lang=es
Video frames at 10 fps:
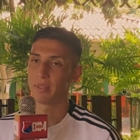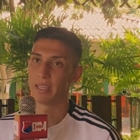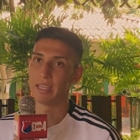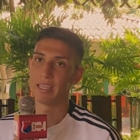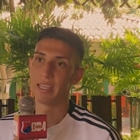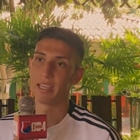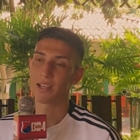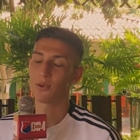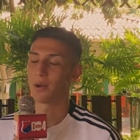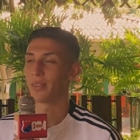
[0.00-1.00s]
Y
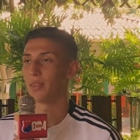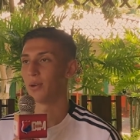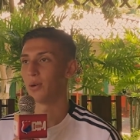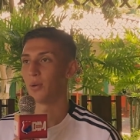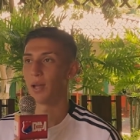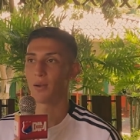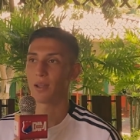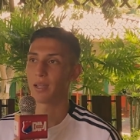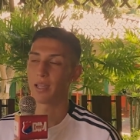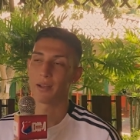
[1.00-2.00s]
cuando veo
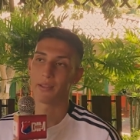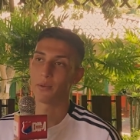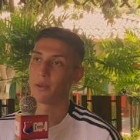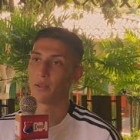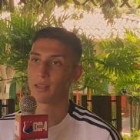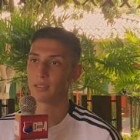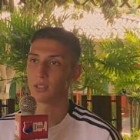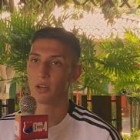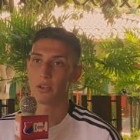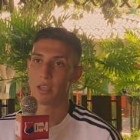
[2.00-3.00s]
que, cuando me vi tan
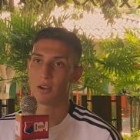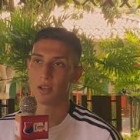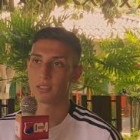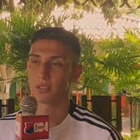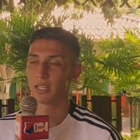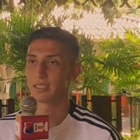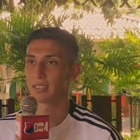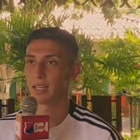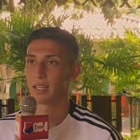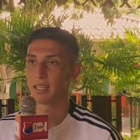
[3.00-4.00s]
solo, yo dije, no, listo, ya
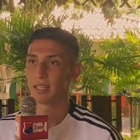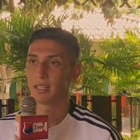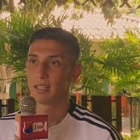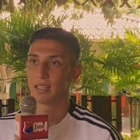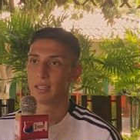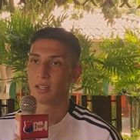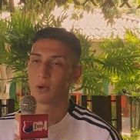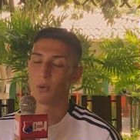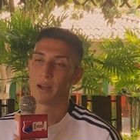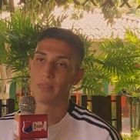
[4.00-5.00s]
está.
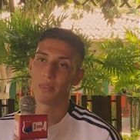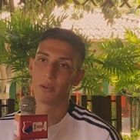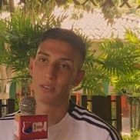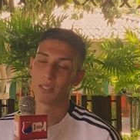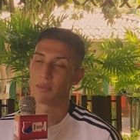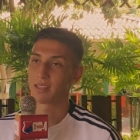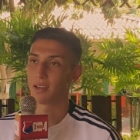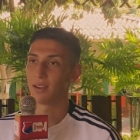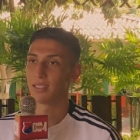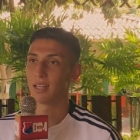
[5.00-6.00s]
Cuando se me
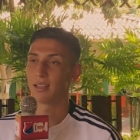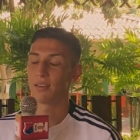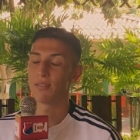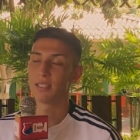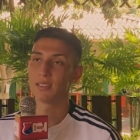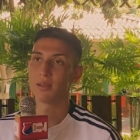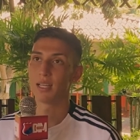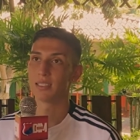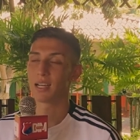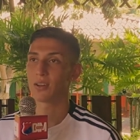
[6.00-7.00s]
atraviesa el defensa y me
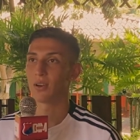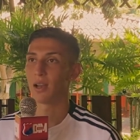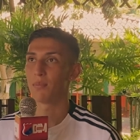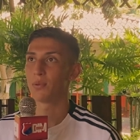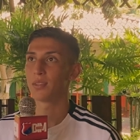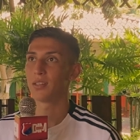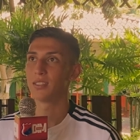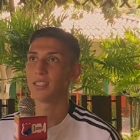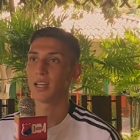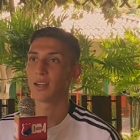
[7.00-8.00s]
la saca con la punta, yo
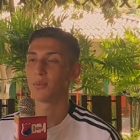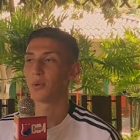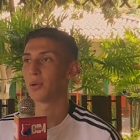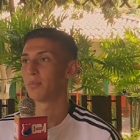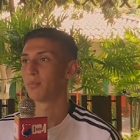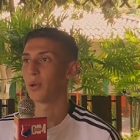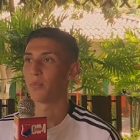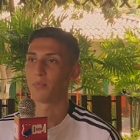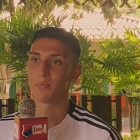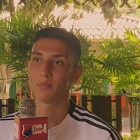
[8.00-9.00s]
decía como, pero
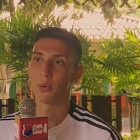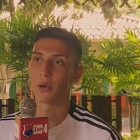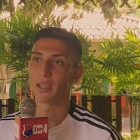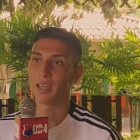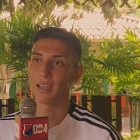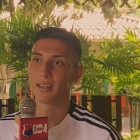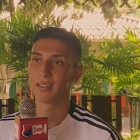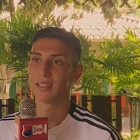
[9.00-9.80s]
¿por qué?